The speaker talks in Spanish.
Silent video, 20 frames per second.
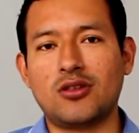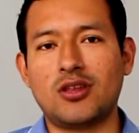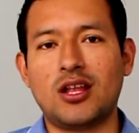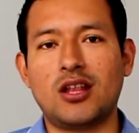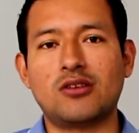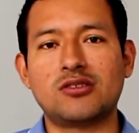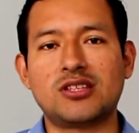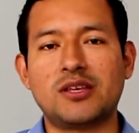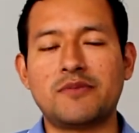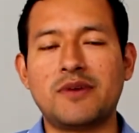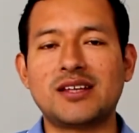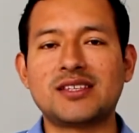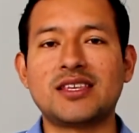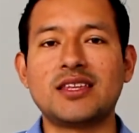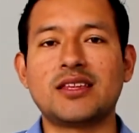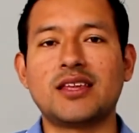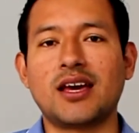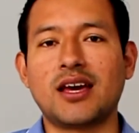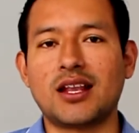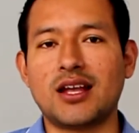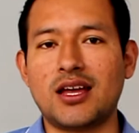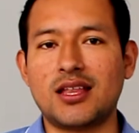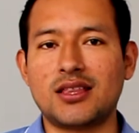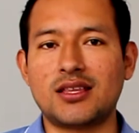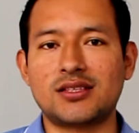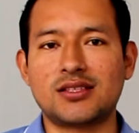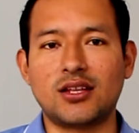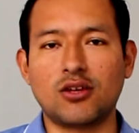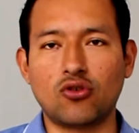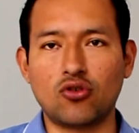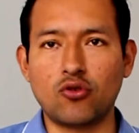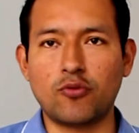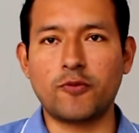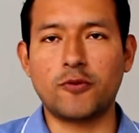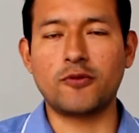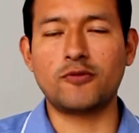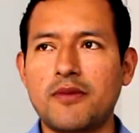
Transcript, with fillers: de los demás integrantes del grupo.